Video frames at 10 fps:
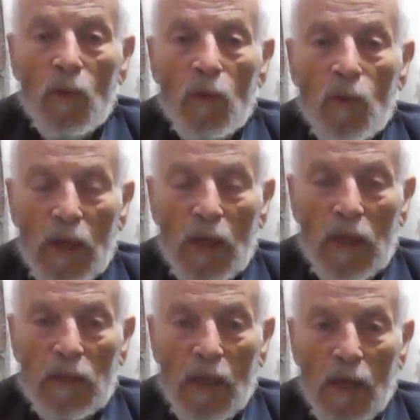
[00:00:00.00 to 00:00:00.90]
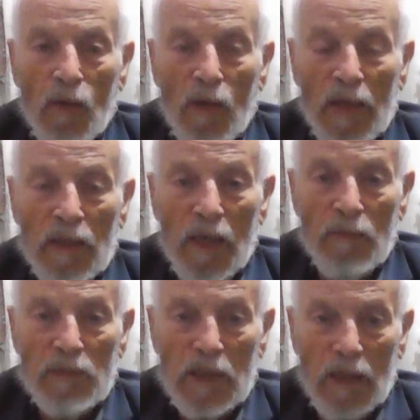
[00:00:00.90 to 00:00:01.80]
وذاك الطريق الوحيد اللي
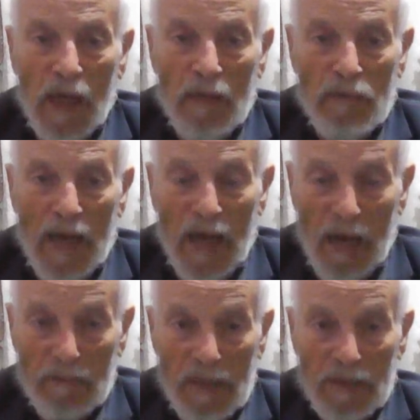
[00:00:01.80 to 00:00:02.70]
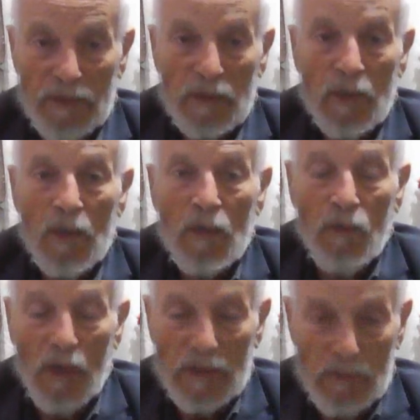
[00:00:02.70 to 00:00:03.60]
مش يتغلب على حماس
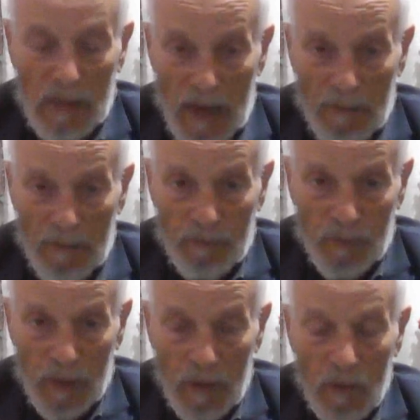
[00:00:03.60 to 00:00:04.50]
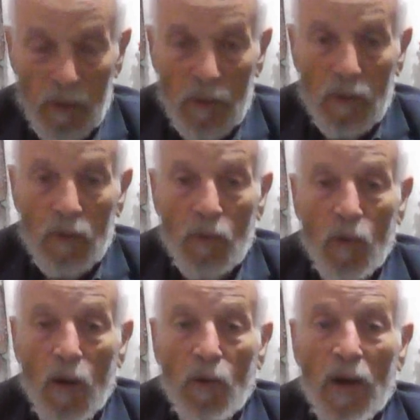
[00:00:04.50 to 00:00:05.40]
وحزب الله
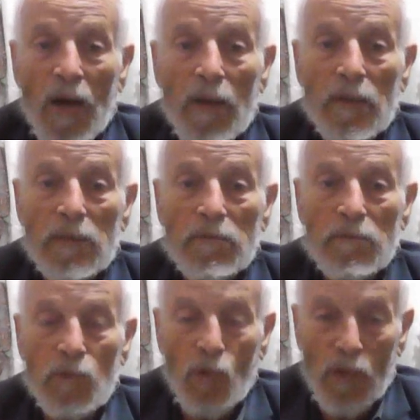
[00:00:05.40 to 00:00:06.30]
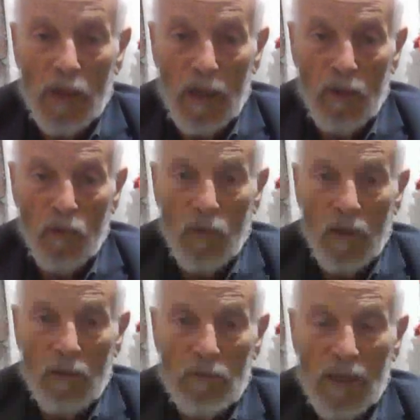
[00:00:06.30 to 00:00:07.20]
وهو قلنا
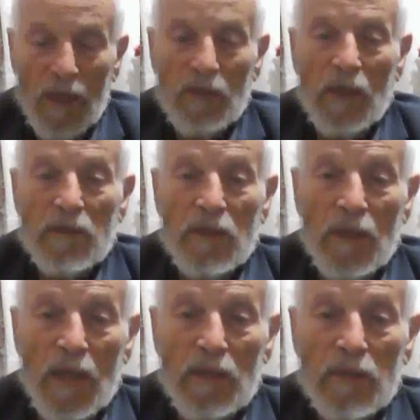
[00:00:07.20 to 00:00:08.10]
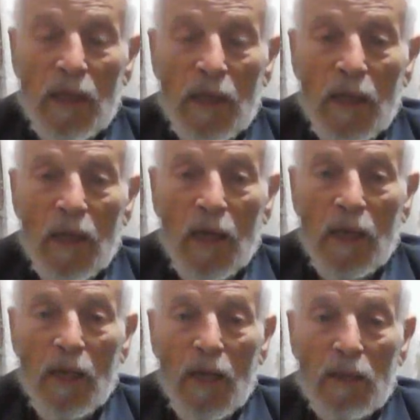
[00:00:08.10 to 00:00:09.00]
هو من أتعس الناس
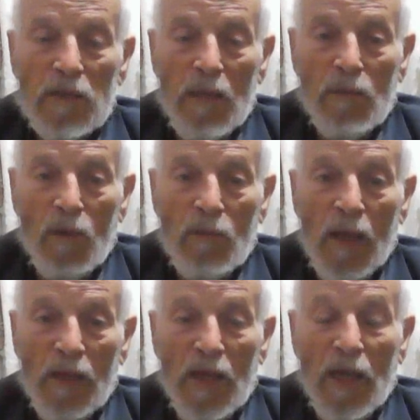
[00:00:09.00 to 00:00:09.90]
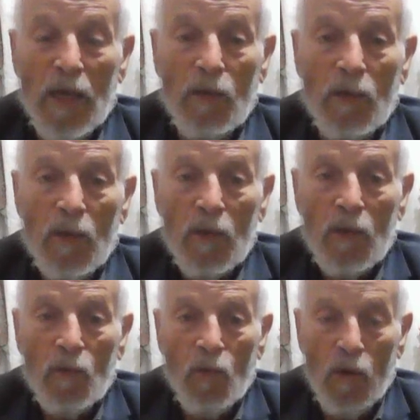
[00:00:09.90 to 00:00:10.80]
اللي أصابهم الهذيان
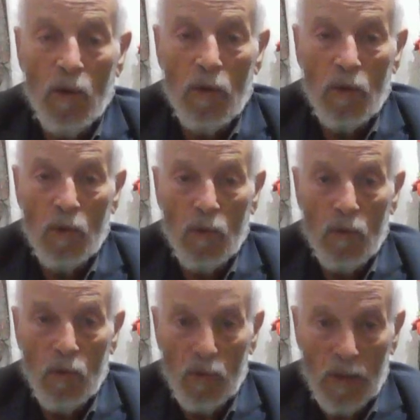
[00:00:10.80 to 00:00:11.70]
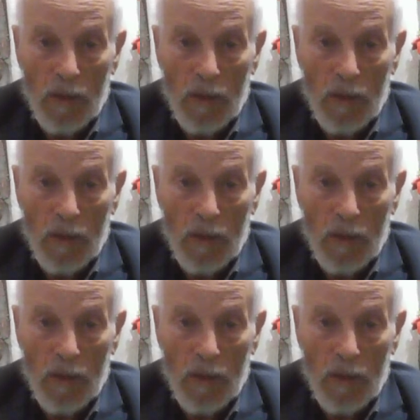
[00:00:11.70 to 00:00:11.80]
والهو